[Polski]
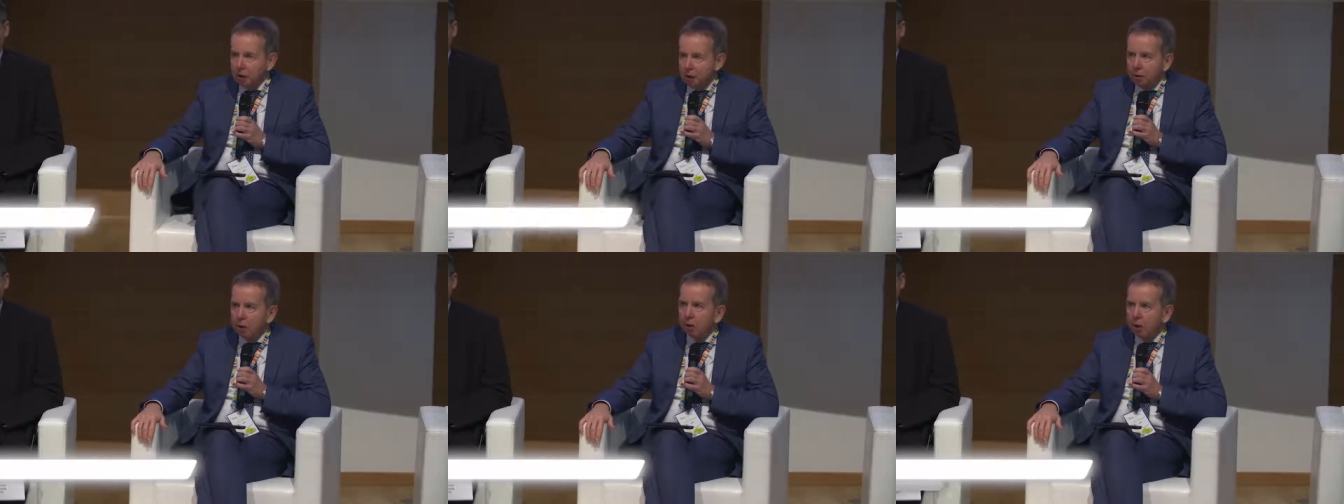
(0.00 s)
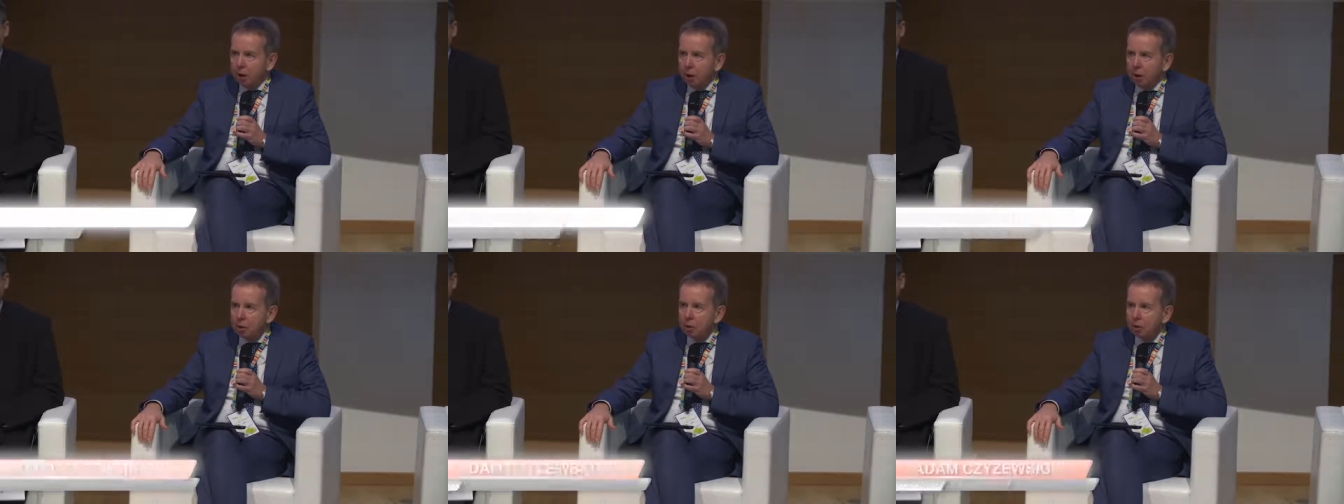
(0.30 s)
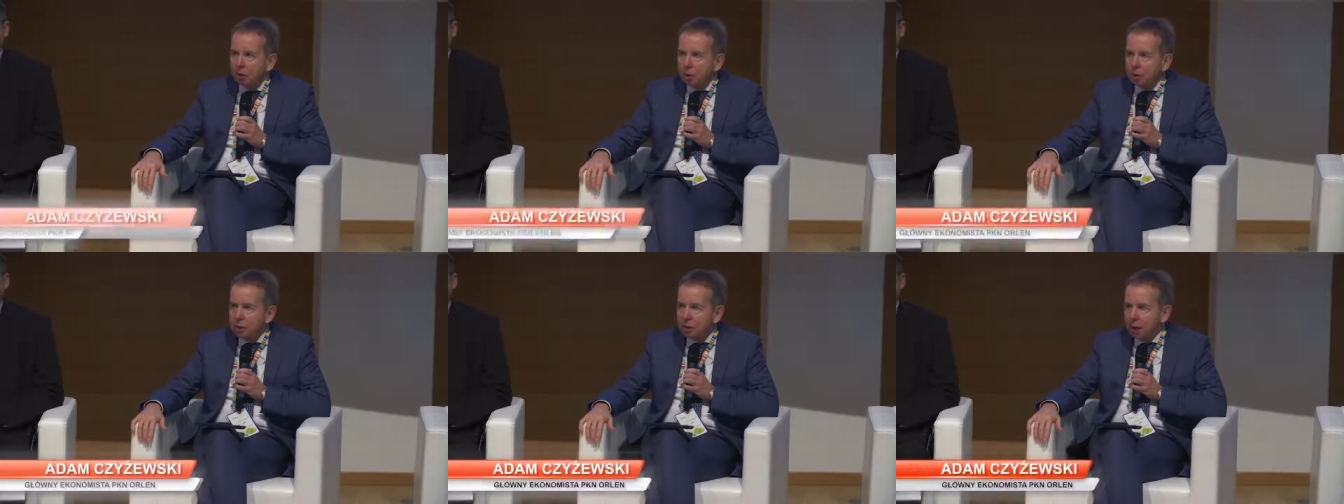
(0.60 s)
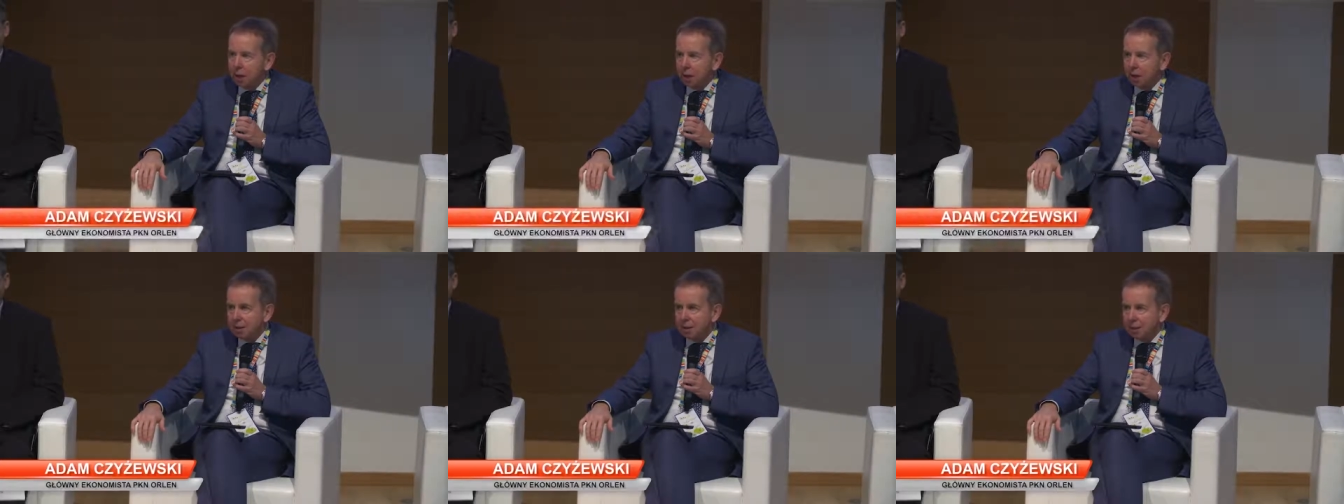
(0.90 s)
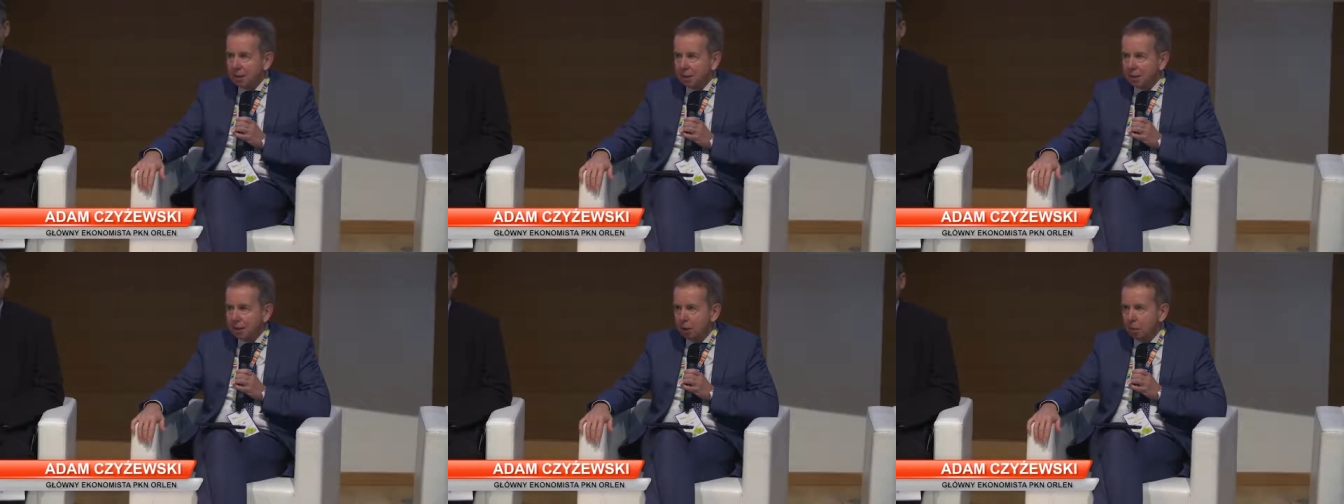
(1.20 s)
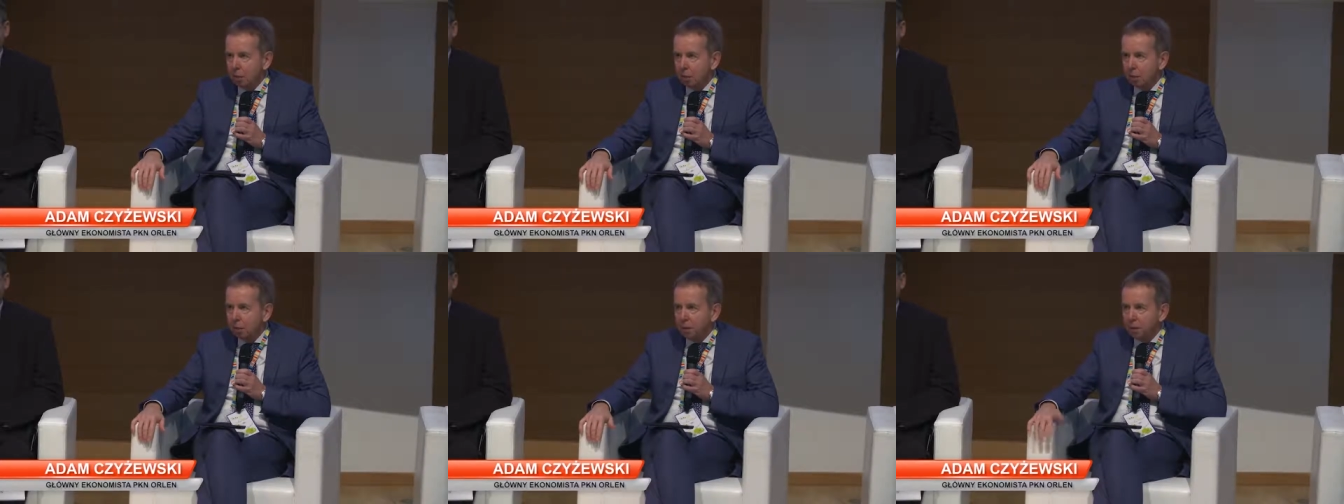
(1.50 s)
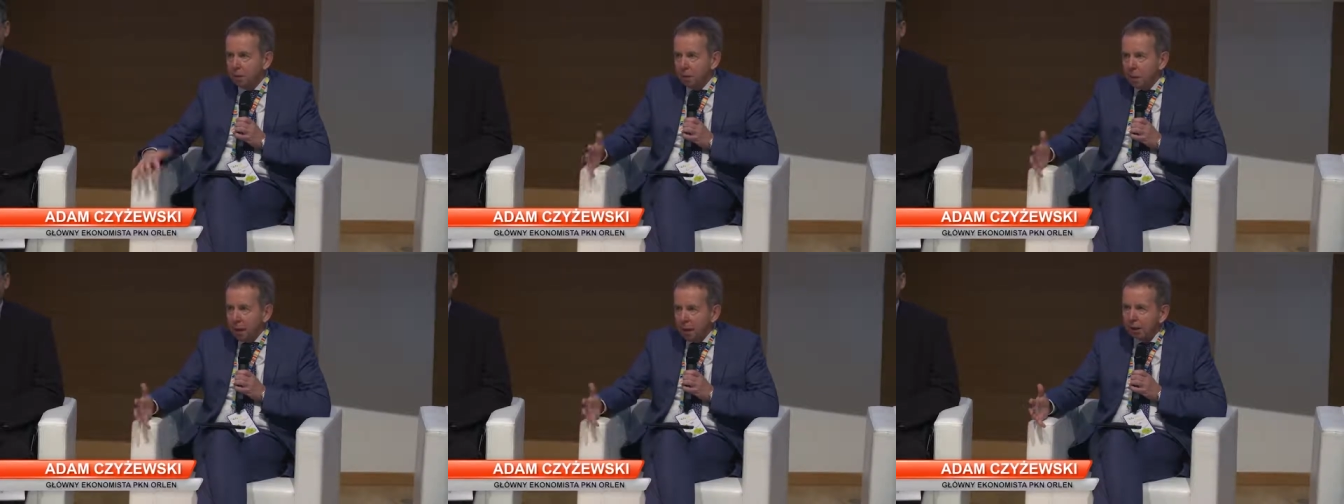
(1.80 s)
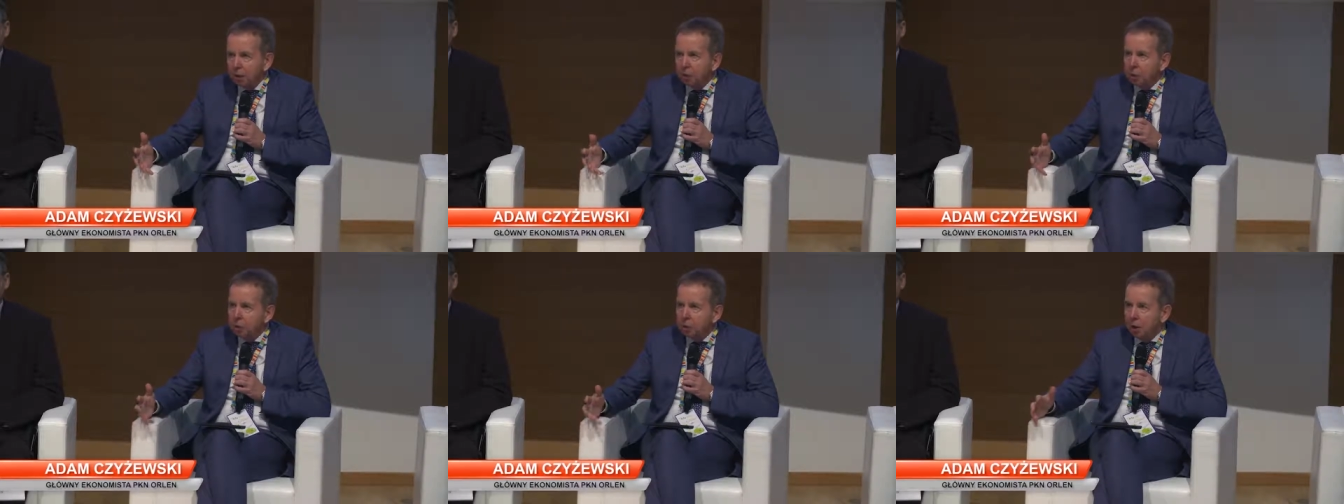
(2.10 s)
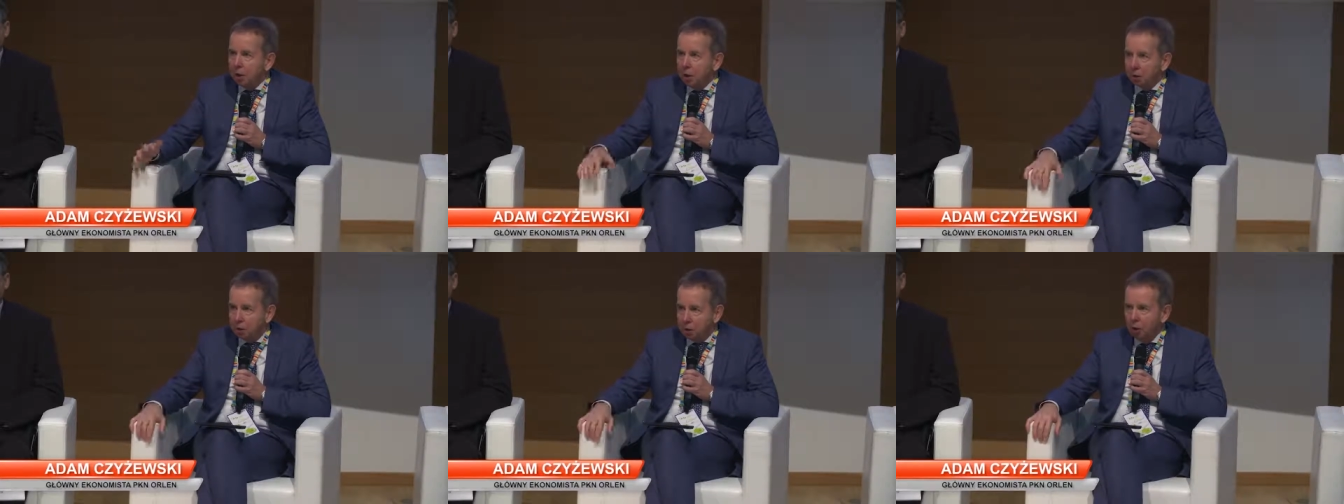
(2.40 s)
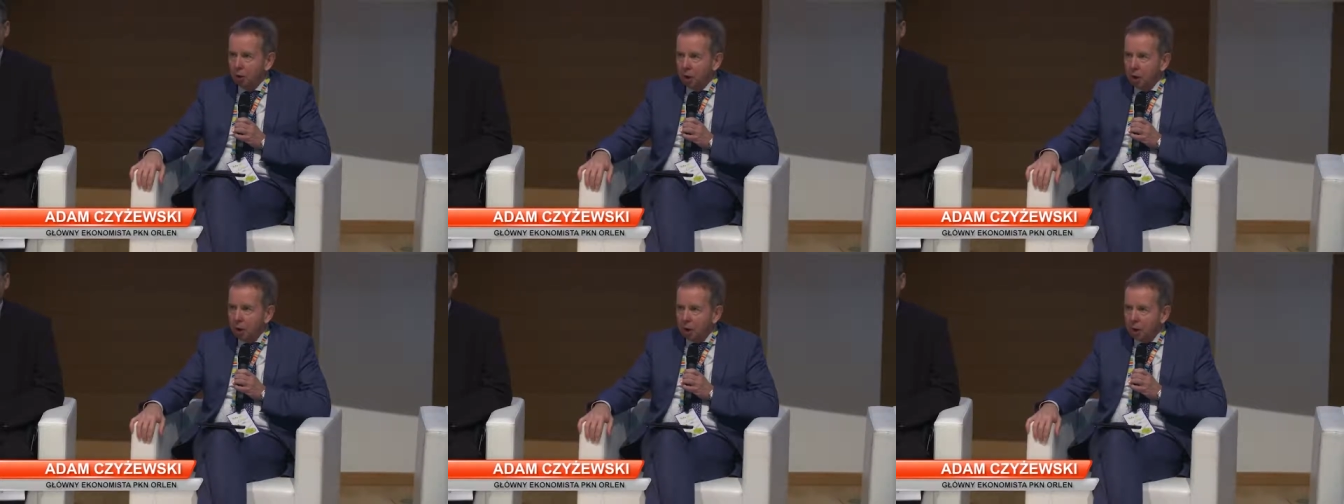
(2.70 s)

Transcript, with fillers: re reindustrializacji Europy. Nie martwmy się o to.